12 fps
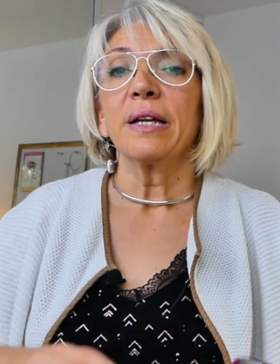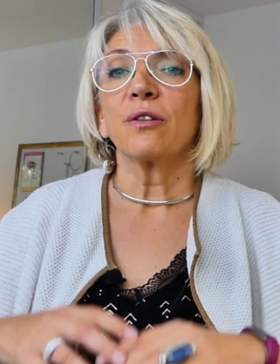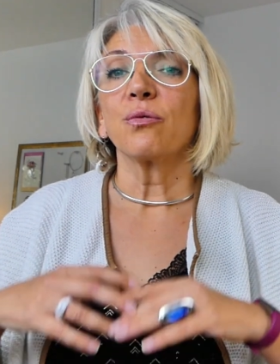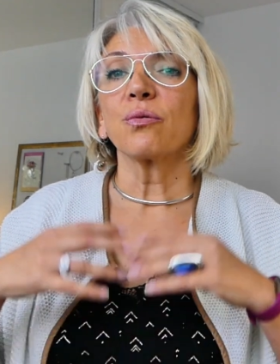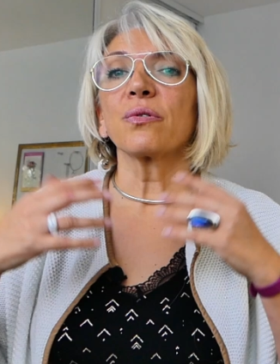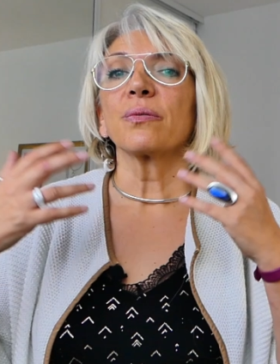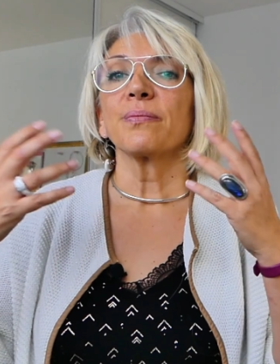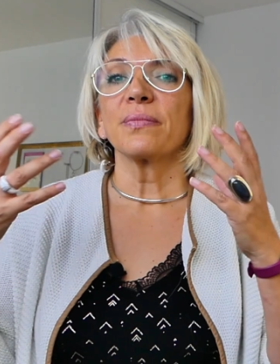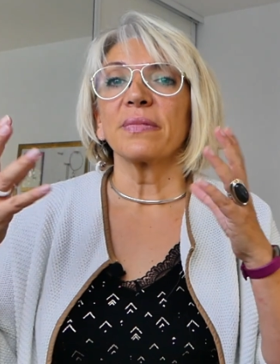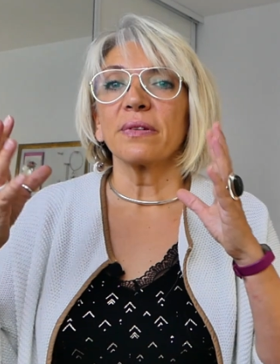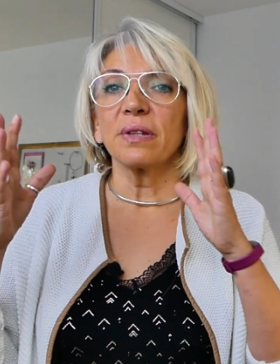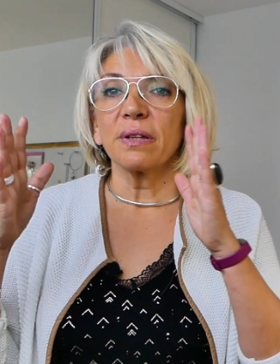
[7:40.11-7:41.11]
Donc
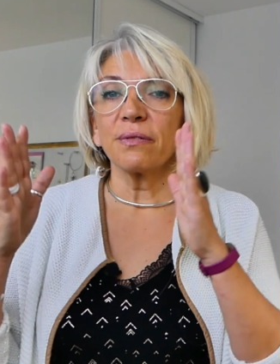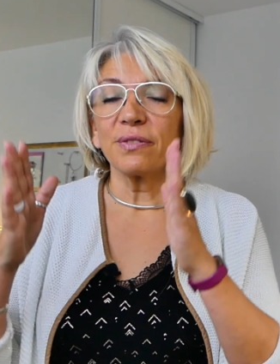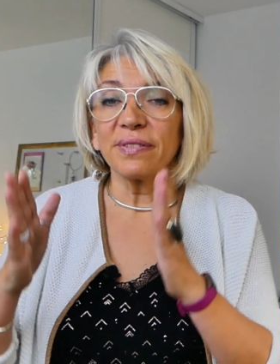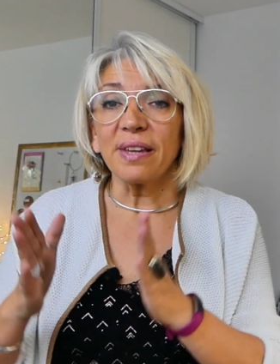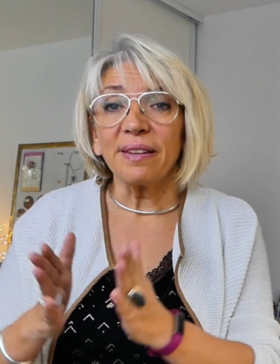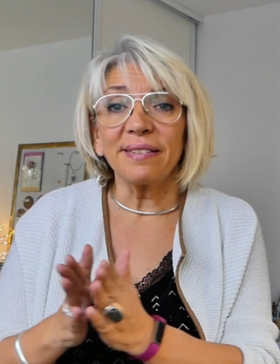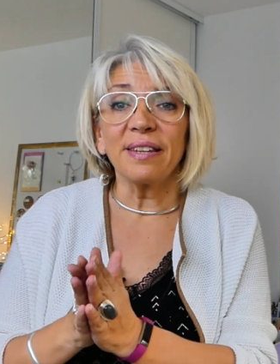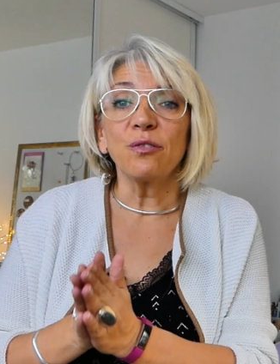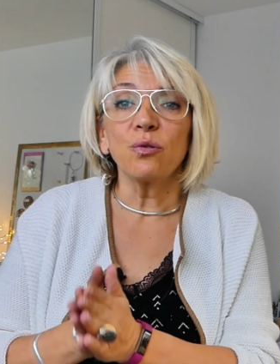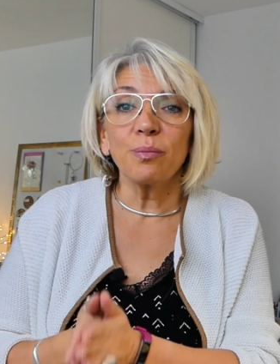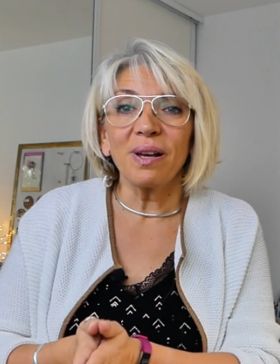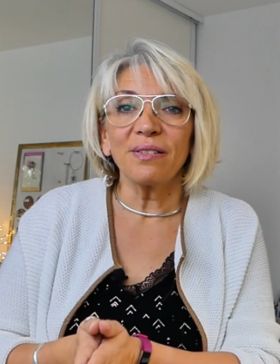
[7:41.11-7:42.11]

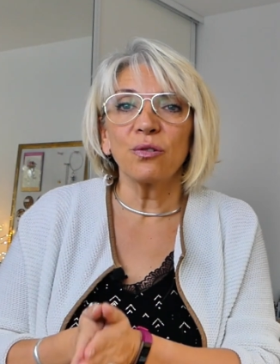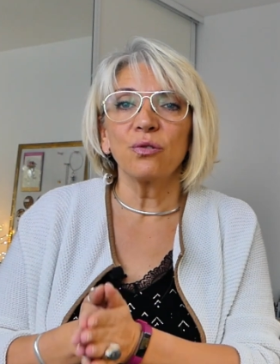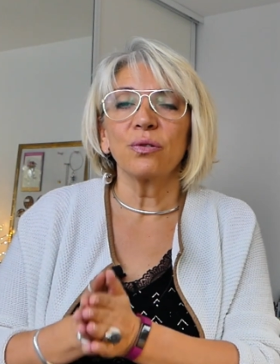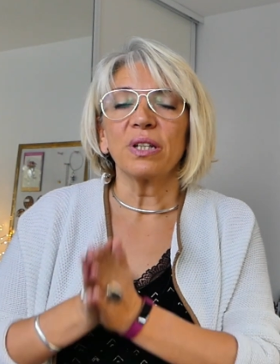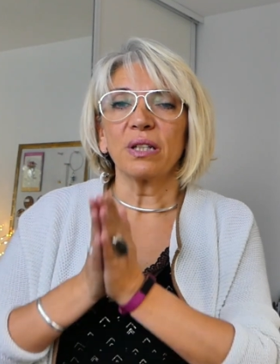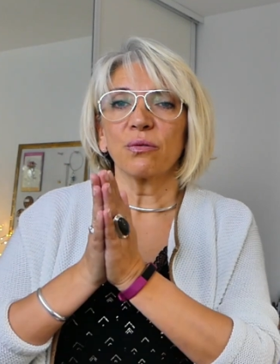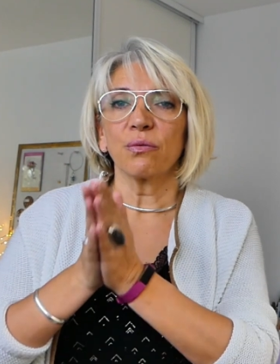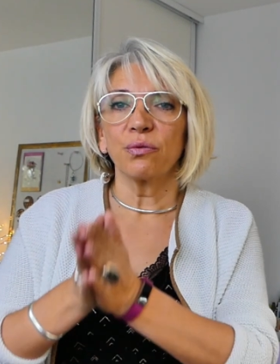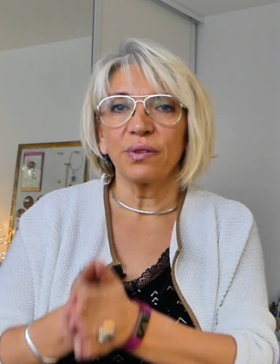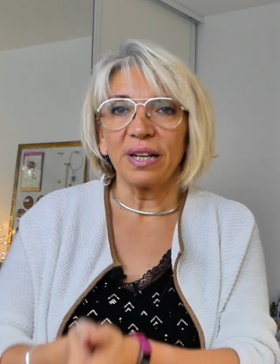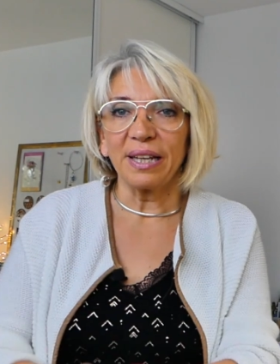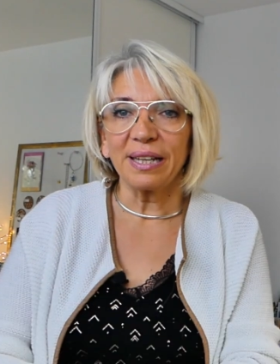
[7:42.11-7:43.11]
c'est une base de données. Donc
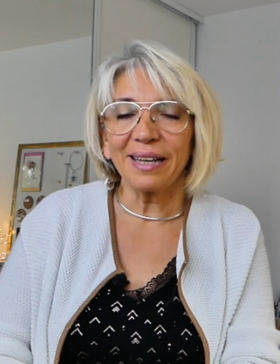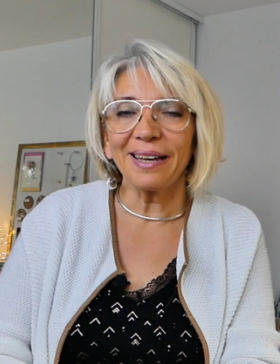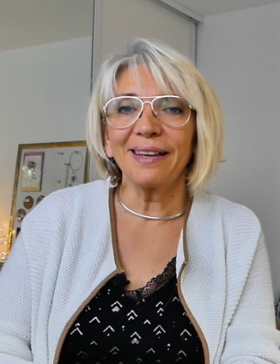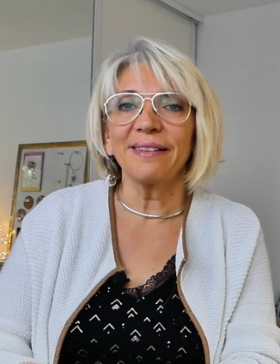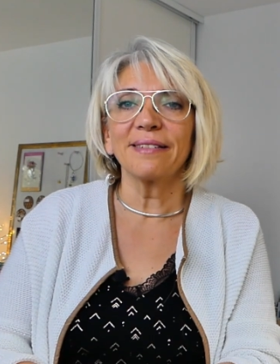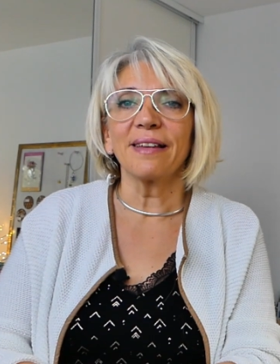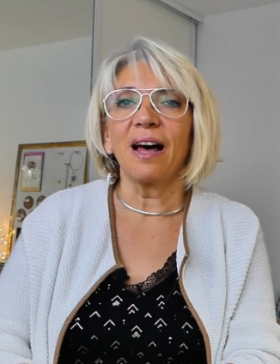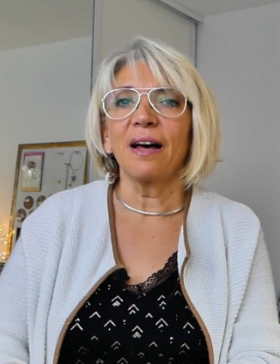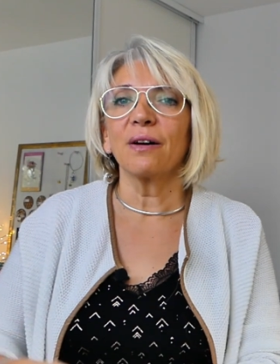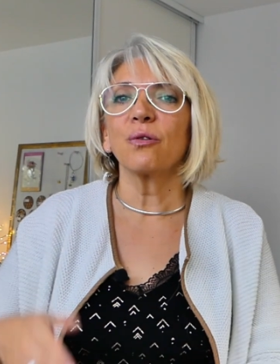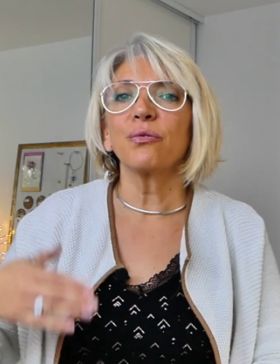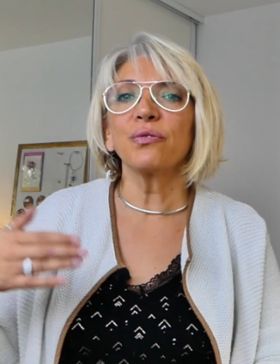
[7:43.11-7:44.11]
vous allez créer
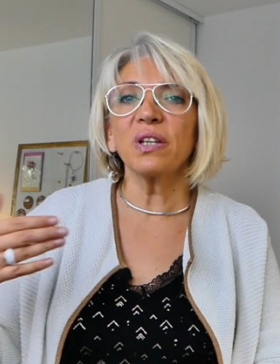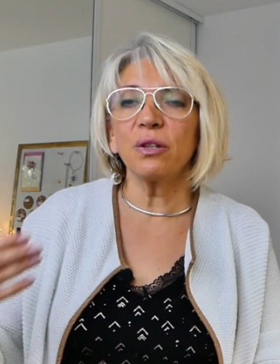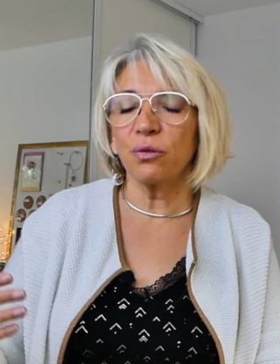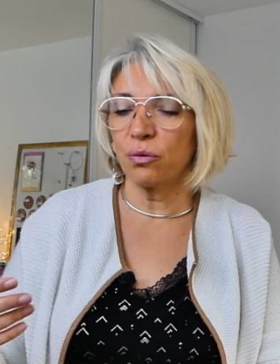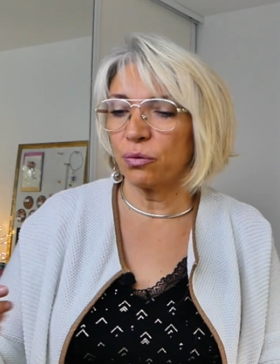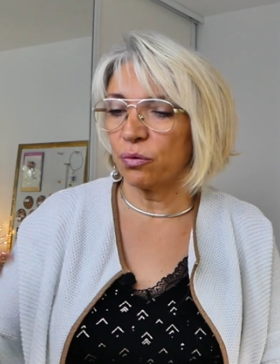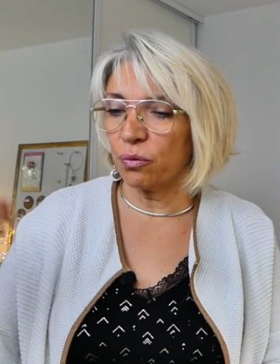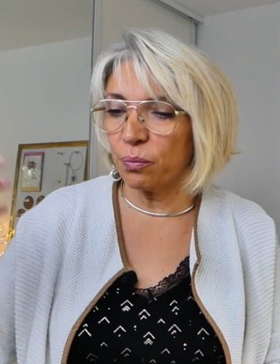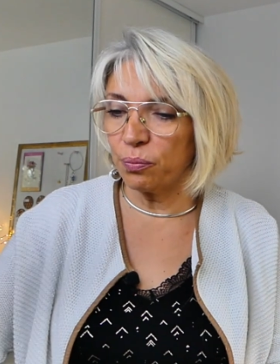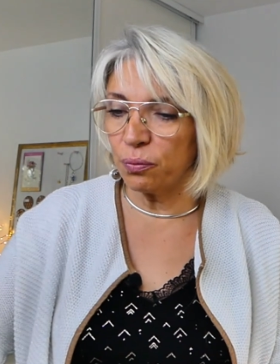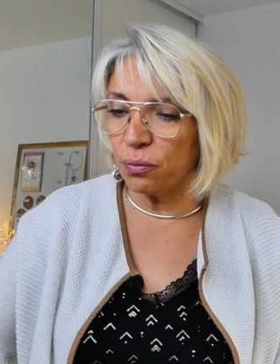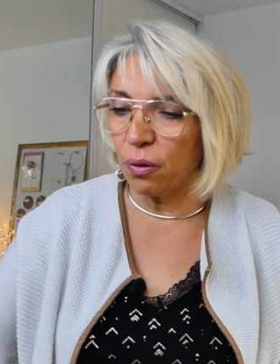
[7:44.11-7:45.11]
ça au fil de l'eau. Donc
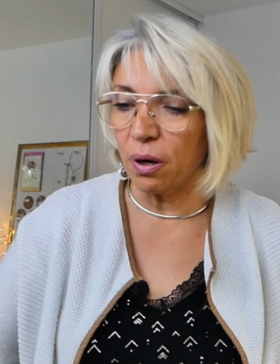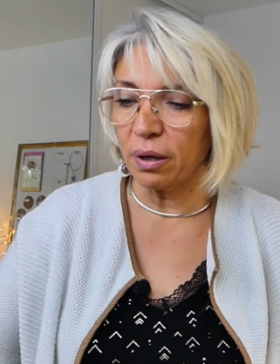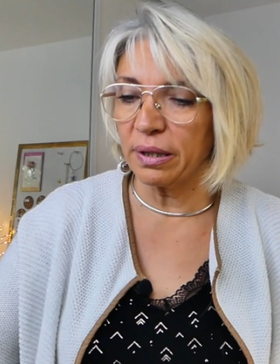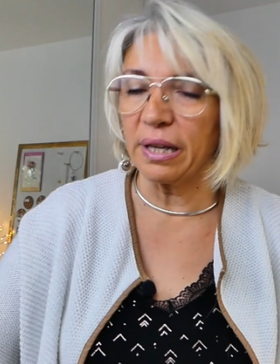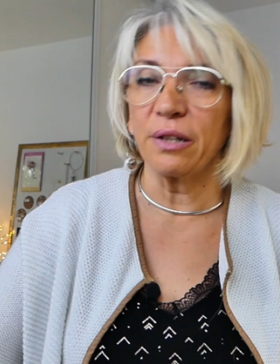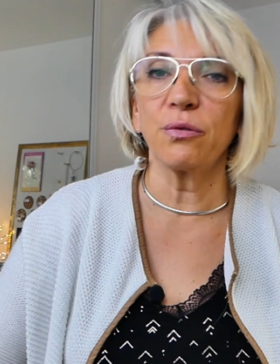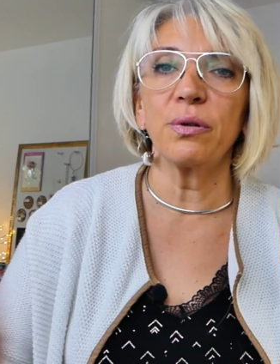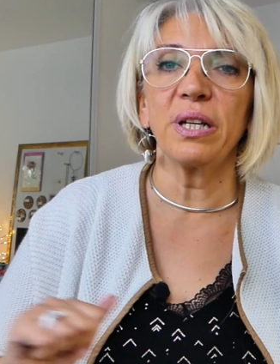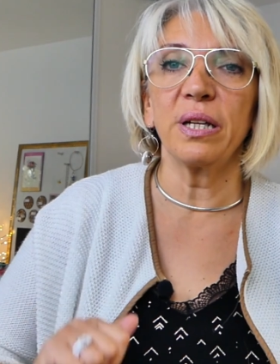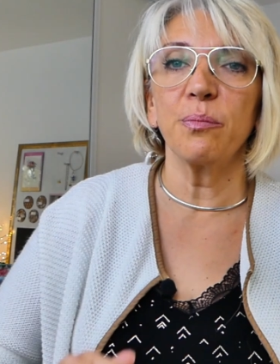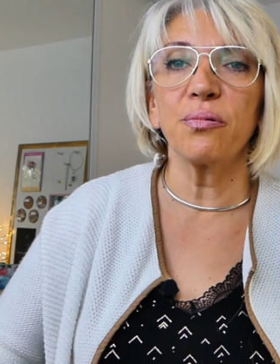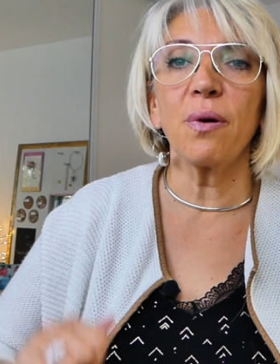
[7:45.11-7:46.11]
pour
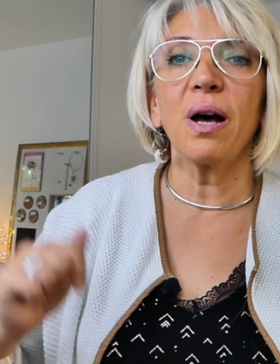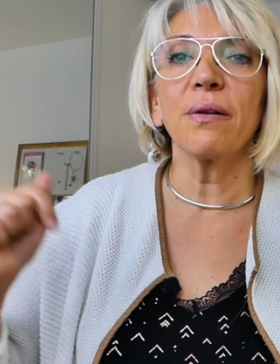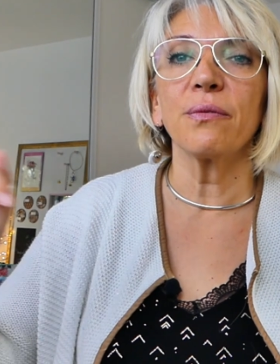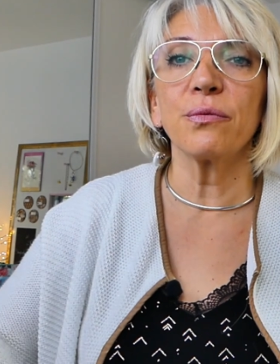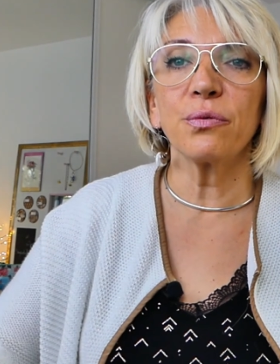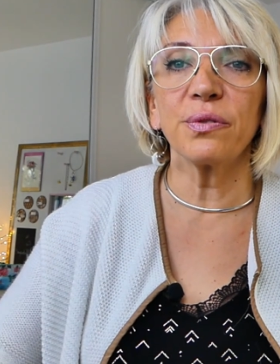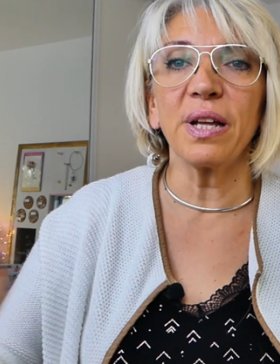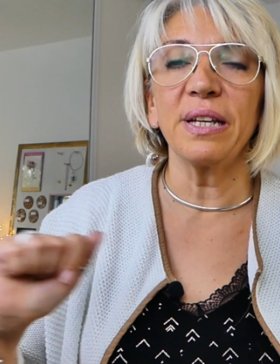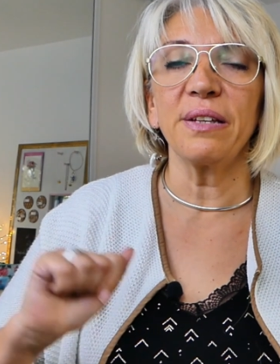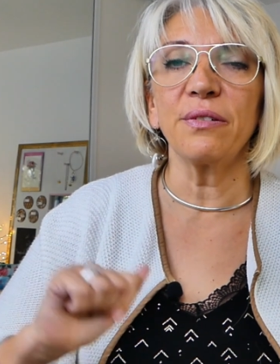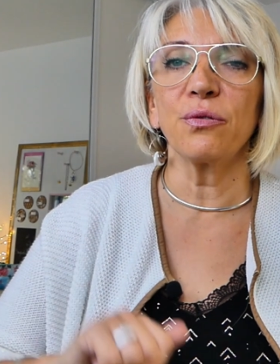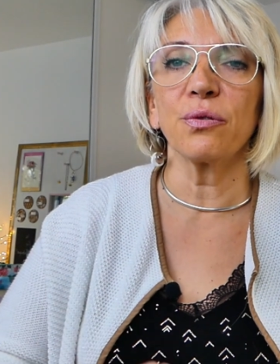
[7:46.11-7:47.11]
calculer les points, vous
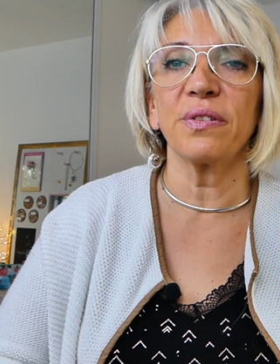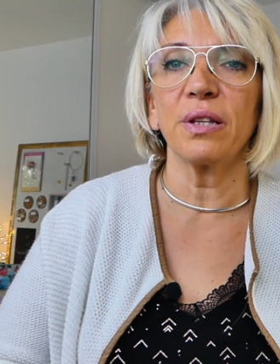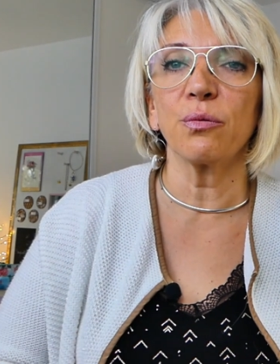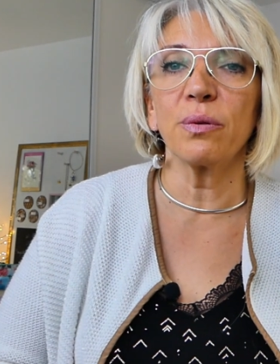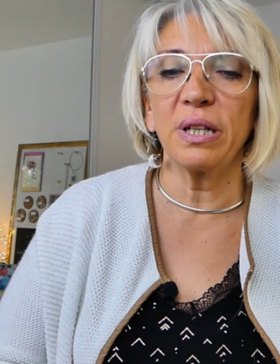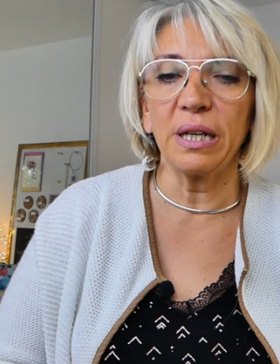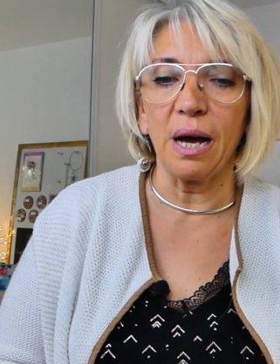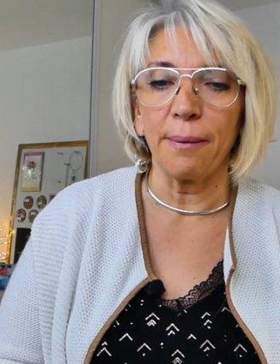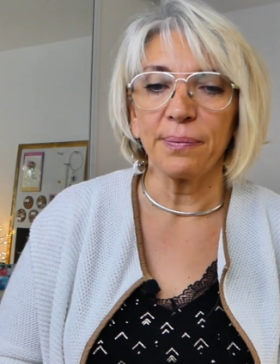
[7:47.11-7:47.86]
allez sur cet onglet-là.